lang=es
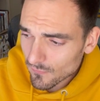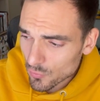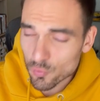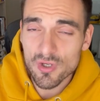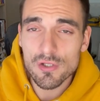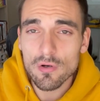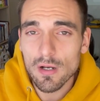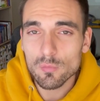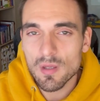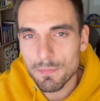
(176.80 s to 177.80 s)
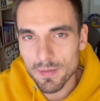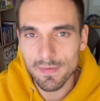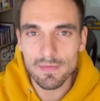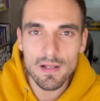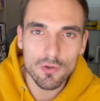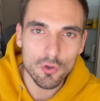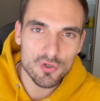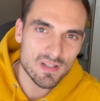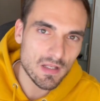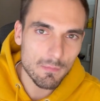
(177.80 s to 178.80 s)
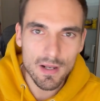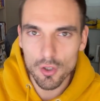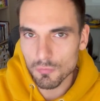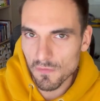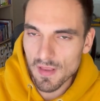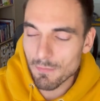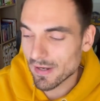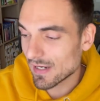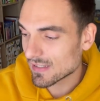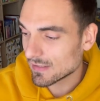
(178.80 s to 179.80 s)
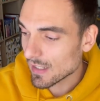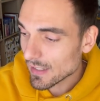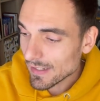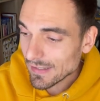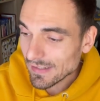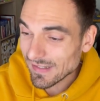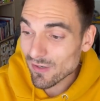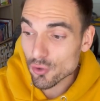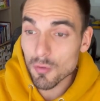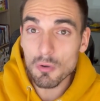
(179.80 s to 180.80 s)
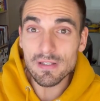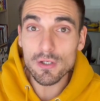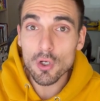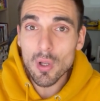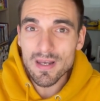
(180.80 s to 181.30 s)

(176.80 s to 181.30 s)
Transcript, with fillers: es un señor que le gusta experimentar con cosas del mar, con movidas marinas y tal. Y yo como tecnólogo